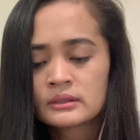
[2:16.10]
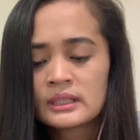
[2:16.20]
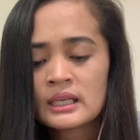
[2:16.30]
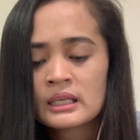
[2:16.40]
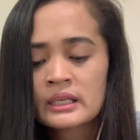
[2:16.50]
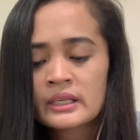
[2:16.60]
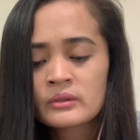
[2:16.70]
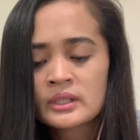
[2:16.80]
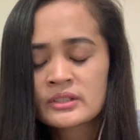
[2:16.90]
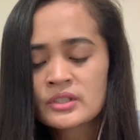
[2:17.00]
Ilalagay
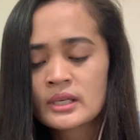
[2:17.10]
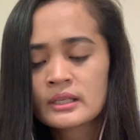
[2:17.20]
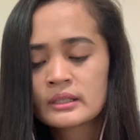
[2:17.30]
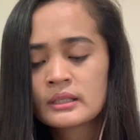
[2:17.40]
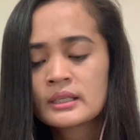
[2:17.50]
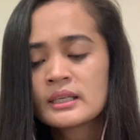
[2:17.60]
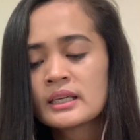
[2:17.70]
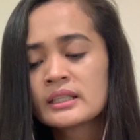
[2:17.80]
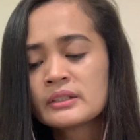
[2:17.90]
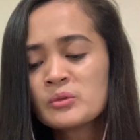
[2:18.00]
ko yan dyan.
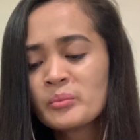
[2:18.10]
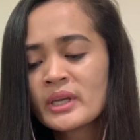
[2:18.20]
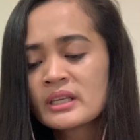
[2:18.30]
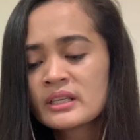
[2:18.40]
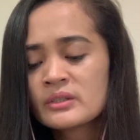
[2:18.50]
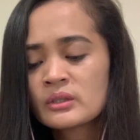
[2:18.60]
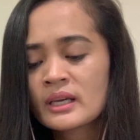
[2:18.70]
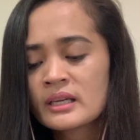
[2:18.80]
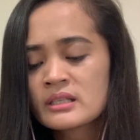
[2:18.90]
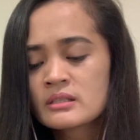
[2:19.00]
At yung pera nyo
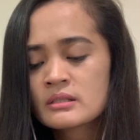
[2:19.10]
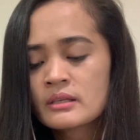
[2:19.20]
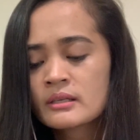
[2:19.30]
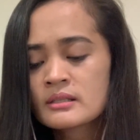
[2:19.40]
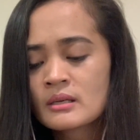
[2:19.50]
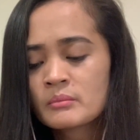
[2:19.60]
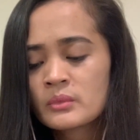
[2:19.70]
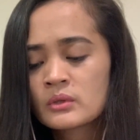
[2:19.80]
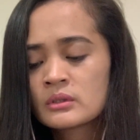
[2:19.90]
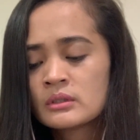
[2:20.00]
guys,
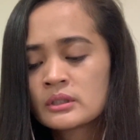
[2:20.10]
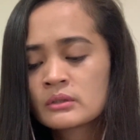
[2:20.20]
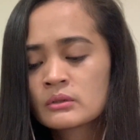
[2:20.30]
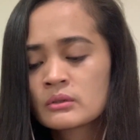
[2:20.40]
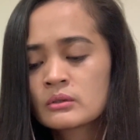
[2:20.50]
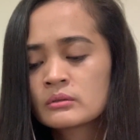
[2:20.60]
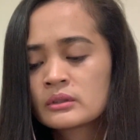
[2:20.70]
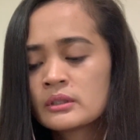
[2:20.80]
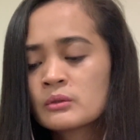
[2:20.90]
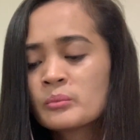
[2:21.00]
example, ito.
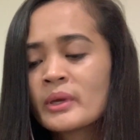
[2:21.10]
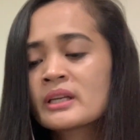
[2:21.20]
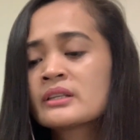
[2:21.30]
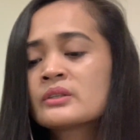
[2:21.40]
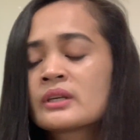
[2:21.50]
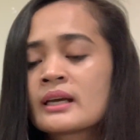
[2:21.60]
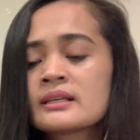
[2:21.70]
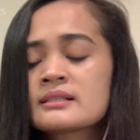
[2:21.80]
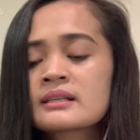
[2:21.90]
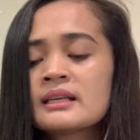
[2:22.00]
Itong pera nyo
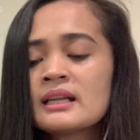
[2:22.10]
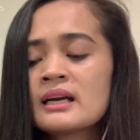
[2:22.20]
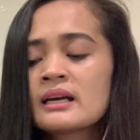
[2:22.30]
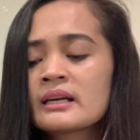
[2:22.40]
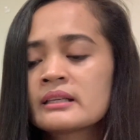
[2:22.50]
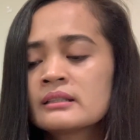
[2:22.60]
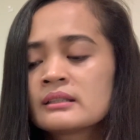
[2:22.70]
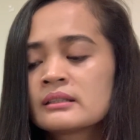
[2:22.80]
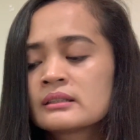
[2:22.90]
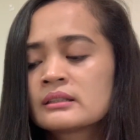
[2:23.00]
guys, kailangan
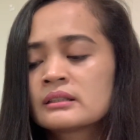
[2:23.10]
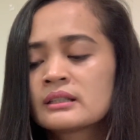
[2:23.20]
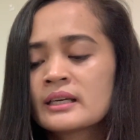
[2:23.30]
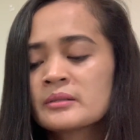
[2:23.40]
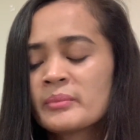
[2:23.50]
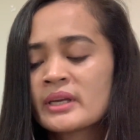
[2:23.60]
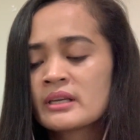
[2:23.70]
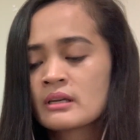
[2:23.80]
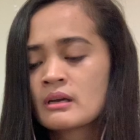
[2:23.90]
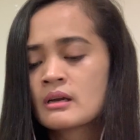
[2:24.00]
ang
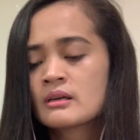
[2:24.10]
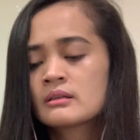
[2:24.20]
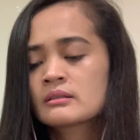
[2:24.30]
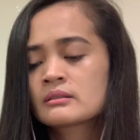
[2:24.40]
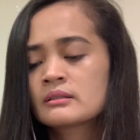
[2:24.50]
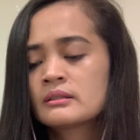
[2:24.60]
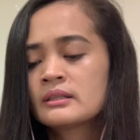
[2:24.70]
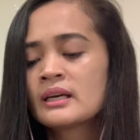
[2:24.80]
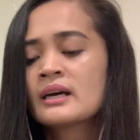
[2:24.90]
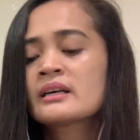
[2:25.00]
pera,
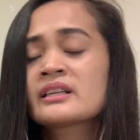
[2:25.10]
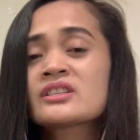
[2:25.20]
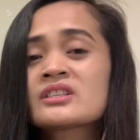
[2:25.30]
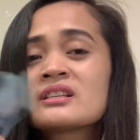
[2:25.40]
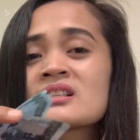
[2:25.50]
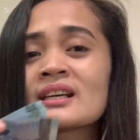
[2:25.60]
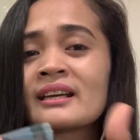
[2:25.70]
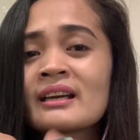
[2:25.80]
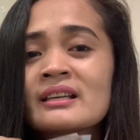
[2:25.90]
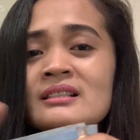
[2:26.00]
naka-arrange din siya
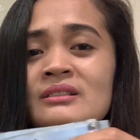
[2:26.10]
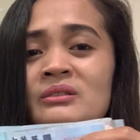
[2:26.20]
guys.